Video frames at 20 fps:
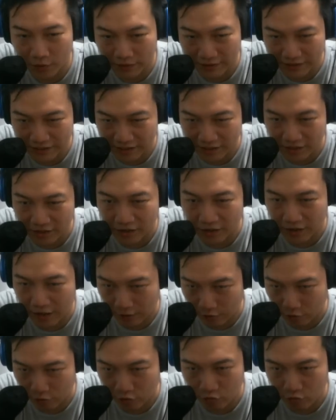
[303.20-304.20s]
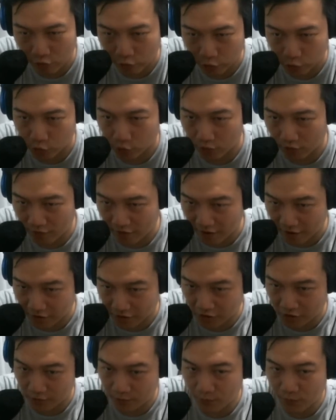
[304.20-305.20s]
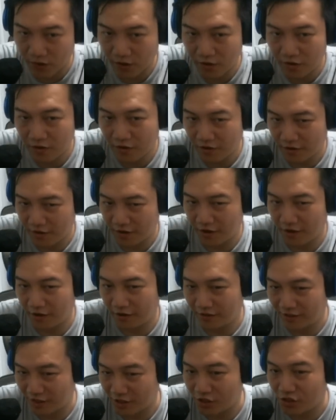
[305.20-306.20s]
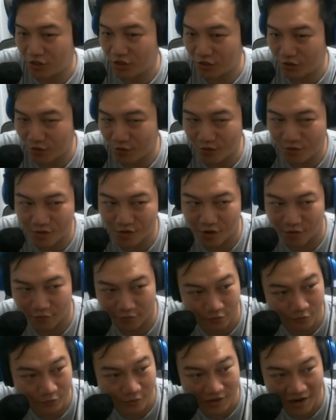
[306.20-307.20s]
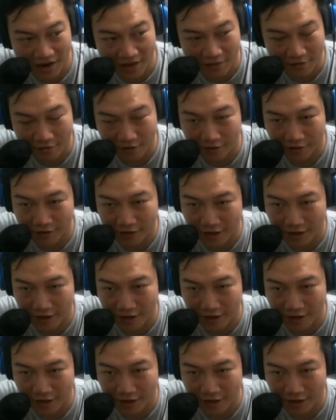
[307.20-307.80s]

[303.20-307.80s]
为秦可垒会运作的方式。那其实是很复杂的方式